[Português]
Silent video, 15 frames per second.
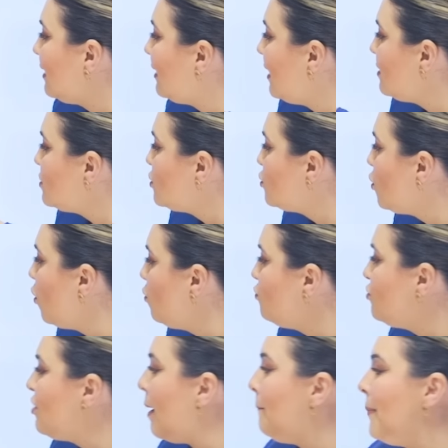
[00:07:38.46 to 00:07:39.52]
tem som
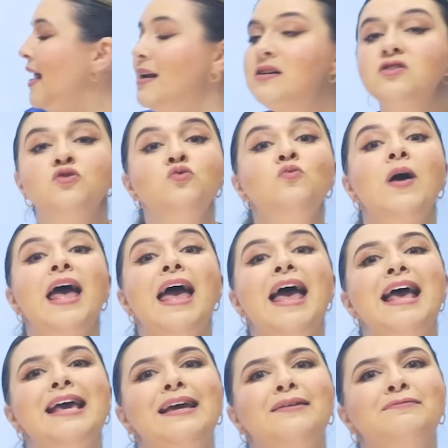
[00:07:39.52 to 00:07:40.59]
de apenas um
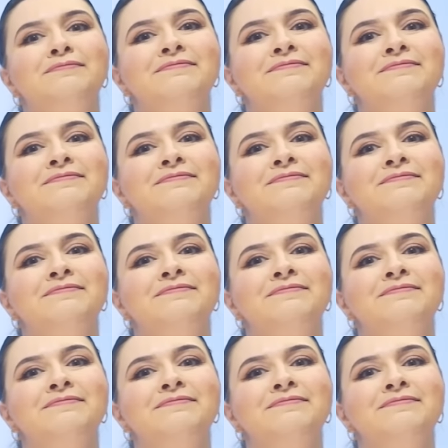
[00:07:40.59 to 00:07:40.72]
R.